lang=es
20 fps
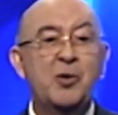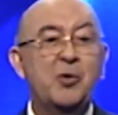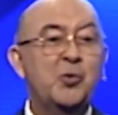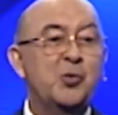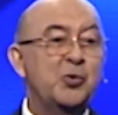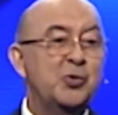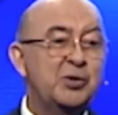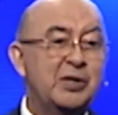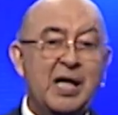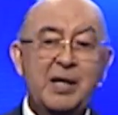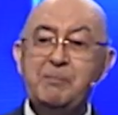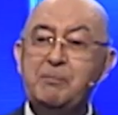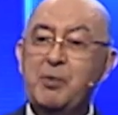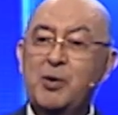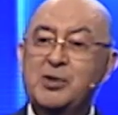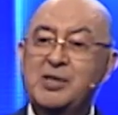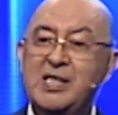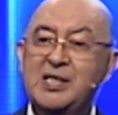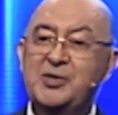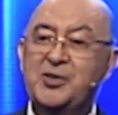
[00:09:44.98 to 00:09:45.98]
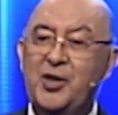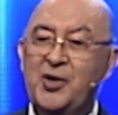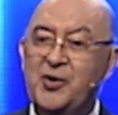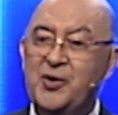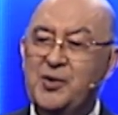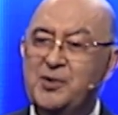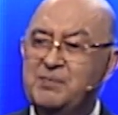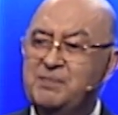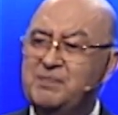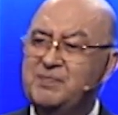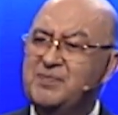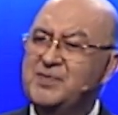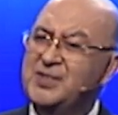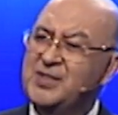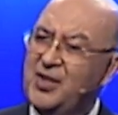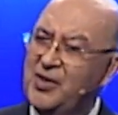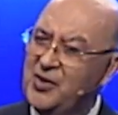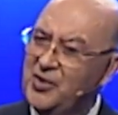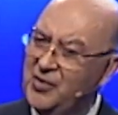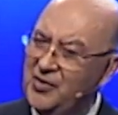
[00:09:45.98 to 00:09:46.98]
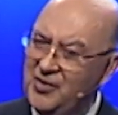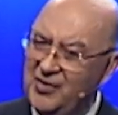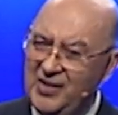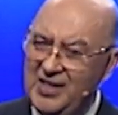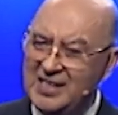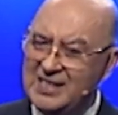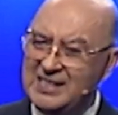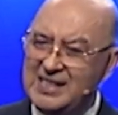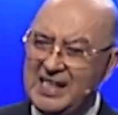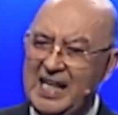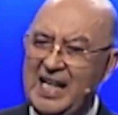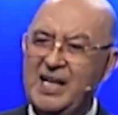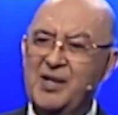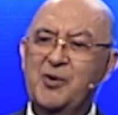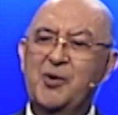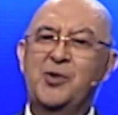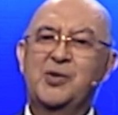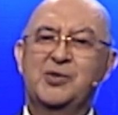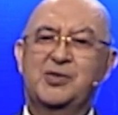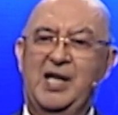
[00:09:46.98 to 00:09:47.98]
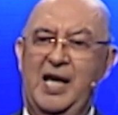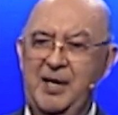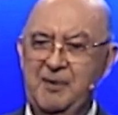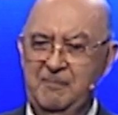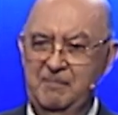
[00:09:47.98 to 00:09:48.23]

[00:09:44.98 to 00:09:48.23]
Usted por sí solo no es gran cosa,